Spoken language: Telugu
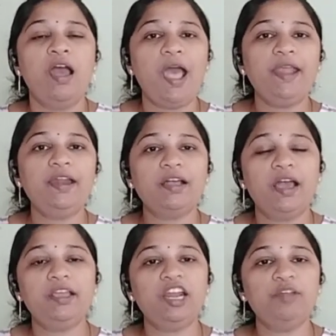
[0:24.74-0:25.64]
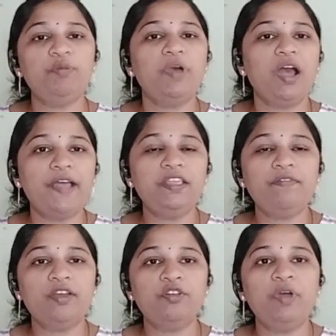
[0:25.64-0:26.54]
ఆయన కార్యక్రమం
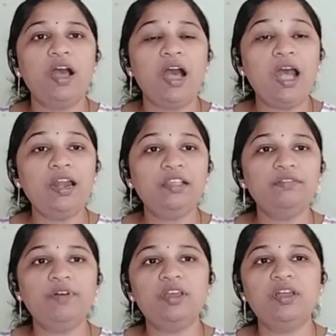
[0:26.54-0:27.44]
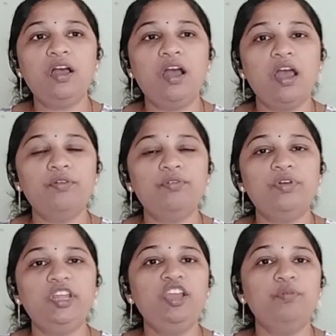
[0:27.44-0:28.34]
ఆదివారం ఆహ్లాదవరంగా
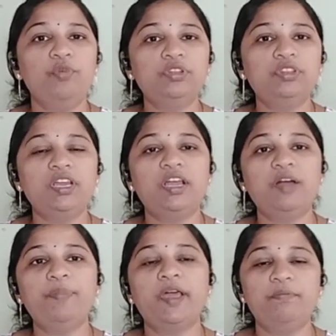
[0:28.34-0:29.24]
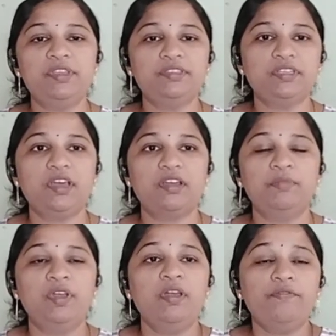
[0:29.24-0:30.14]
అనుకొని ముహూర్తంగా
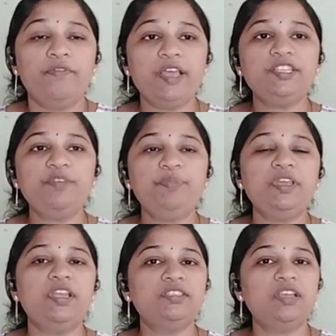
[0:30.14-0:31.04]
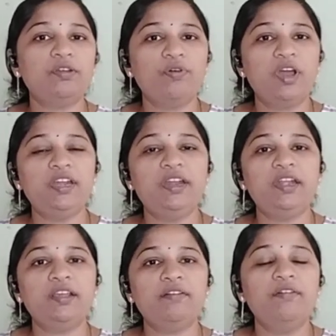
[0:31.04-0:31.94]
ప్రారంభించేశారు వైసీపీ రీజనల్
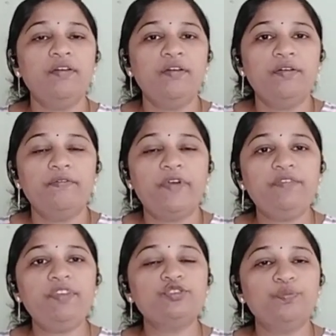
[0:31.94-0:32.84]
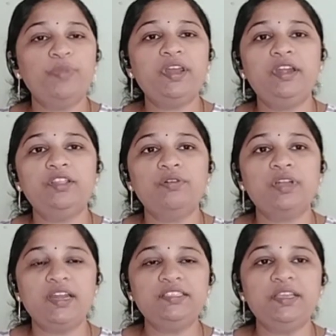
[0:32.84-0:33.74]
కోఆర్డినేటర్ వైవి సుబ్బారెడ్డితో
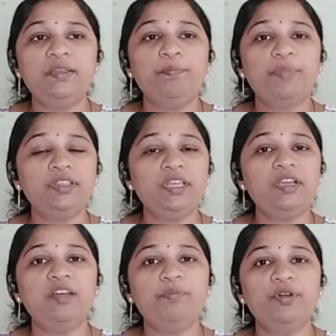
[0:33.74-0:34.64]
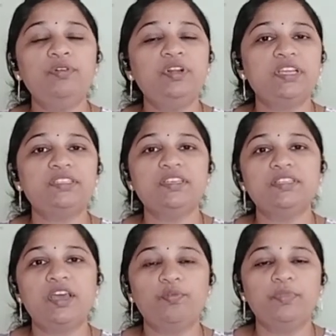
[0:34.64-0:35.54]
కలిసి ప్రతి గడపను టచ్
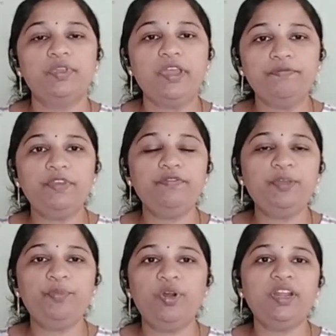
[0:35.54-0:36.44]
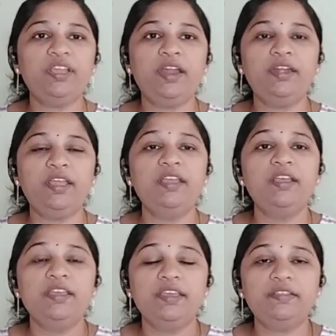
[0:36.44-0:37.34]
చేశారు ఎంపీవి పోటీ అంటే
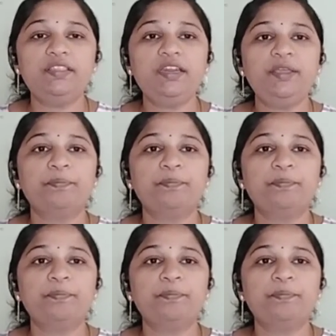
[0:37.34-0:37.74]
ఇద్దరి